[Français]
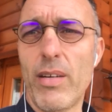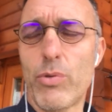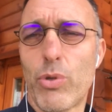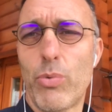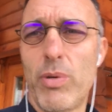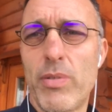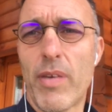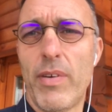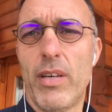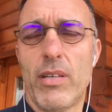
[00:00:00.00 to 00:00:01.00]
Aujourd'hui, vous
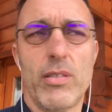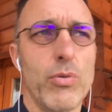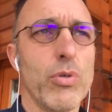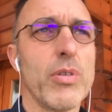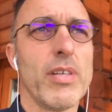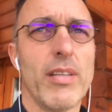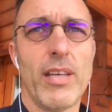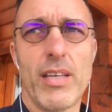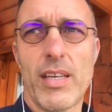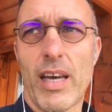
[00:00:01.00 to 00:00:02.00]
avez une
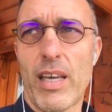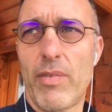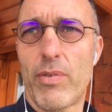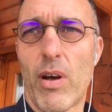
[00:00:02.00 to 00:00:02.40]
société qui arrive